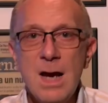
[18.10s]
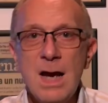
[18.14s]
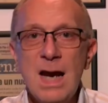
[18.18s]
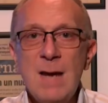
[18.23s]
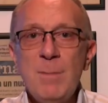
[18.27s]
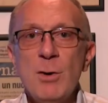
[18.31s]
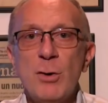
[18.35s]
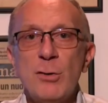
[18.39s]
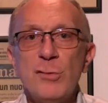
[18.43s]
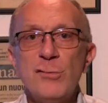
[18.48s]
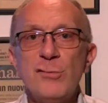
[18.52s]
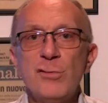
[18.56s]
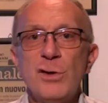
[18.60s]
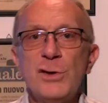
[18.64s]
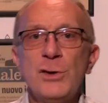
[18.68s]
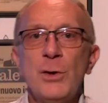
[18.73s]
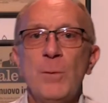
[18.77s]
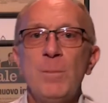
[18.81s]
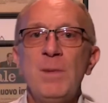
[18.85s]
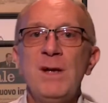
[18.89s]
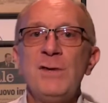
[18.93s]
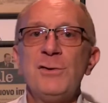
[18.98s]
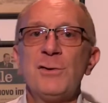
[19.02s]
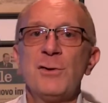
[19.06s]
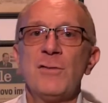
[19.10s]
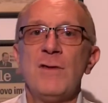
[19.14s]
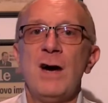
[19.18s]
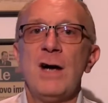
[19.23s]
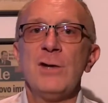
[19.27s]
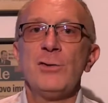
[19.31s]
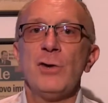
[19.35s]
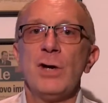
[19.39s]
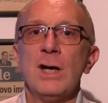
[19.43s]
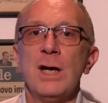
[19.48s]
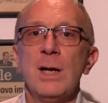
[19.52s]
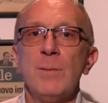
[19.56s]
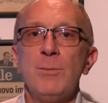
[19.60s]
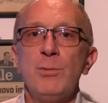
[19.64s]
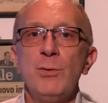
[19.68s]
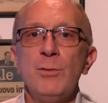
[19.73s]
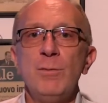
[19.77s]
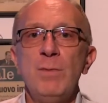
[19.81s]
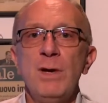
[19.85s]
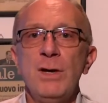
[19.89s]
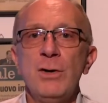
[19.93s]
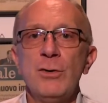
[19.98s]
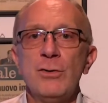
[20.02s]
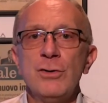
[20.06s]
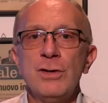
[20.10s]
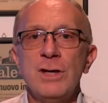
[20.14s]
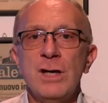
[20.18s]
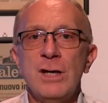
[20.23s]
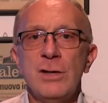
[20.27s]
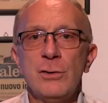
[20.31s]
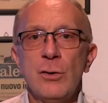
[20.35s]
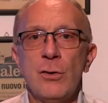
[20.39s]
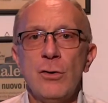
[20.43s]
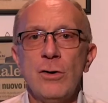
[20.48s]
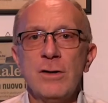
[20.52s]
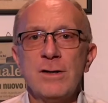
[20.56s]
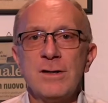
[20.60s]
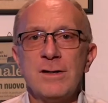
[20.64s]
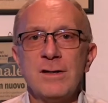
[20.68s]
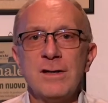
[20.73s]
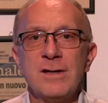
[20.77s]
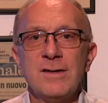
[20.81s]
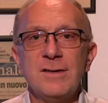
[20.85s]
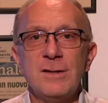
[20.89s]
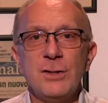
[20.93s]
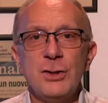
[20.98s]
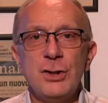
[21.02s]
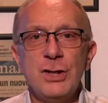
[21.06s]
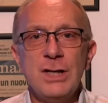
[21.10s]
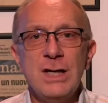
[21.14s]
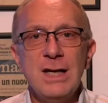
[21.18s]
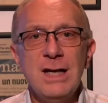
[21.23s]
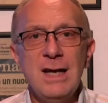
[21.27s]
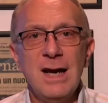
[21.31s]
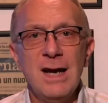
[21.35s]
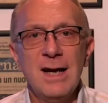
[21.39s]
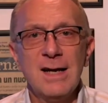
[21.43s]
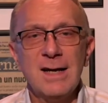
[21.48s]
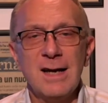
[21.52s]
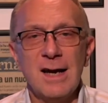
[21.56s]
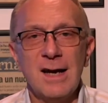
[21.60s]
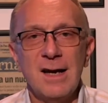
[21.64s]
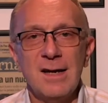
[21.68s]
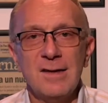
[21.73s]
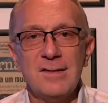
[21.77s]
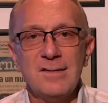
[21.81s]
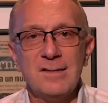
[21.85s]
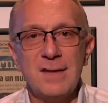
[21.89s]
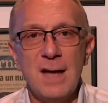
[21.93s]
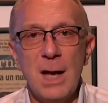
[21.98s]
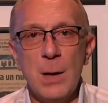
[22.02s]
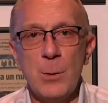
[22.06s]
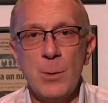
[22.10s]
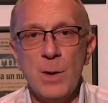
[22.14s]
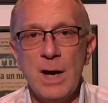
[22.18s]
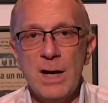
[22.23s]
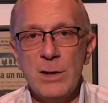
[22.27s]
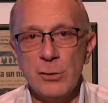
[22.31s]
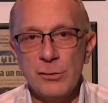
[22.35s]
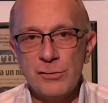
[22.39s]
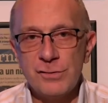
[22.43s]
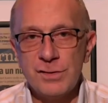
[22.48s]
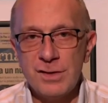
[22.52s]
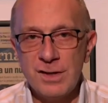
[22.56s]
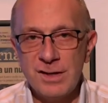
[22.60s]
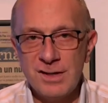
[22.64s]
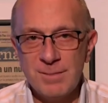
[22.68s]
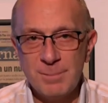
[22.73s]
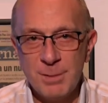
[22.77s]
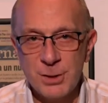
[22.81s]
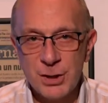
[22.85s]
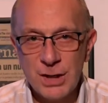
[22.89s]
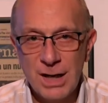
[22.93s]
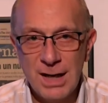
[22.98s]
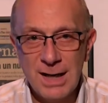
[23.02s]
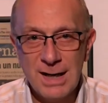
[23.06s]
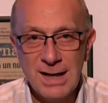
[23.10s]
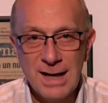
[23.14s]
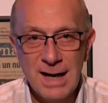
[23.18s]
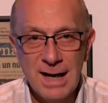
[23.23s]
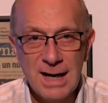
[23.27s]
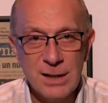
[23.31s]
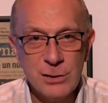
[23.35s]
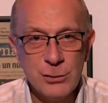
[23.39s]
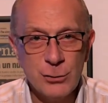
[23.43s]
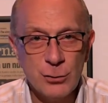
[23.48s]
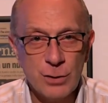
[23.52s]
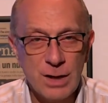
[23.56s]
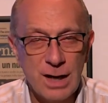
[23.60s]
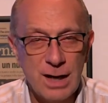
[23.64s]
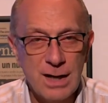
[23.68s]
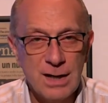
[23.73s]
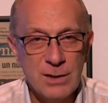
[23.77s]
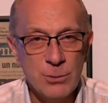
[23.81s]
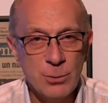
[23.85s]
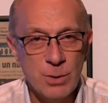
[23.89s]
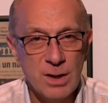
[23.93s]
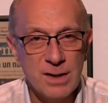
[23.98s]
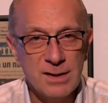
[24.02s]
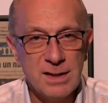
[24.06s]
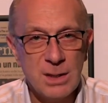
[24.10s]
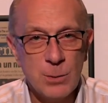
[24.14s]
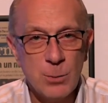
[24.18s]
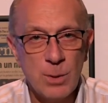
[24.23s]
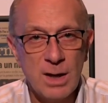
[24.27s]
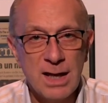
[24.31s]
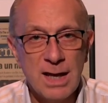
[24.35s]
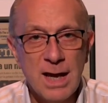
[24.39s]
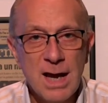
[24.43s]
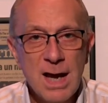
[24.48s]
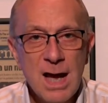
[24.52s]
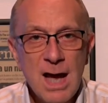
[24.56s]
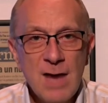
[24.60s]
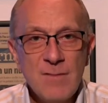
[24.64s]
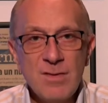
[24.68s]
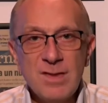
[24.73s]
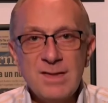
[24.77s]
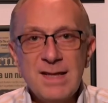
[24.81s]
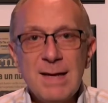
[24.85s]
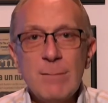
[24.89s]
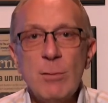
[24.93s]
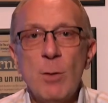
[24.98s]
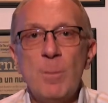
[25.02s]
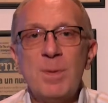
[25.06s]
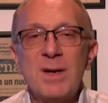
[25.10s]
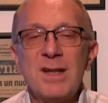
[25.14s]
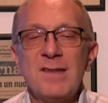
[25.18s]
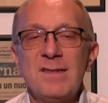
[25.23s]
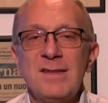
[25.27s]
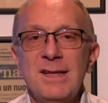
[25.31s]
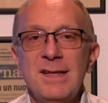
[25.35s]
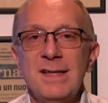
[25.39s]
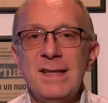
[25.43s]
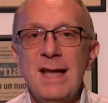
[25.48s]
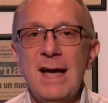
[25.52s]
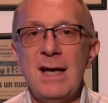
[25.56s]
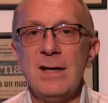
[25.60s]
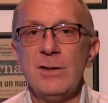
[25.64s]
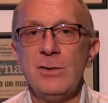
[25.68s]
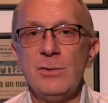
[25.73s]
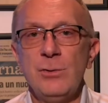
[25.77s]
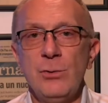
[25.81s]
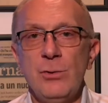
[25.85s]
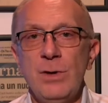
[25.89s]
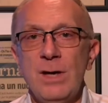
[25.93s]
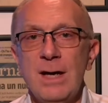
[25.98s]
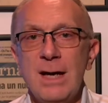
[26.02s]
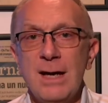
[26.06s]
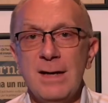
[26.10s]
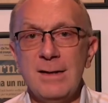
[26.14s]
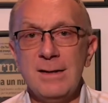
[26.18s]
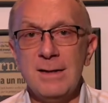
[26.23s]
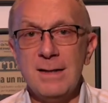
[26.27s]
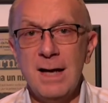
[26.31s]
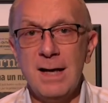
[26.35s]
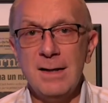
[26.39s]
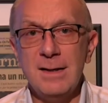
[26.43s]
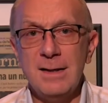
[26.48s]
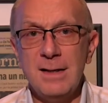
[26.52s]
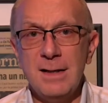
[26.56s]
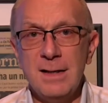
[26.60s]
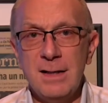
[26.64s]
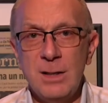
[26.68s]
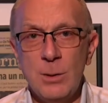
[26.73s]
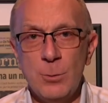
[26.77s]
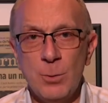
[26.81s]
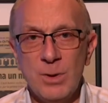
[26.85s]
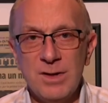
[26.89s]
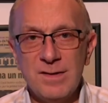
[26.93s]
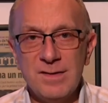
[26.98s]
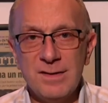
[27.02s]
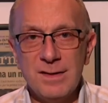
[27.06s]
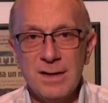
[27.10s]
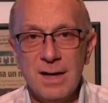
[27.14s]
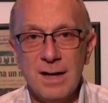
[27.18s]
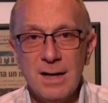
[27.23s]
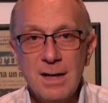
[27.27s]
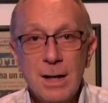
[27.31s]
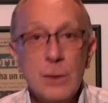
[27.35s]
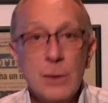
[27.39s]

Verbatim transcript: Il mio consueto ben trovato al pubblico di Talk Sicilia che segue i nostri speciali elettorali durante i quali vi stiamo presentando i candidati di questa